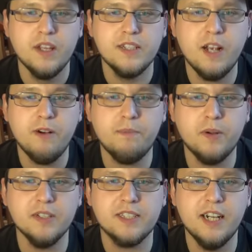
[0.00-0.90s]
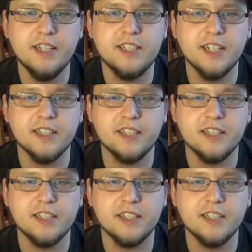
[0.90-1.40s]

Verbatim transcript: Cała Polska liczy na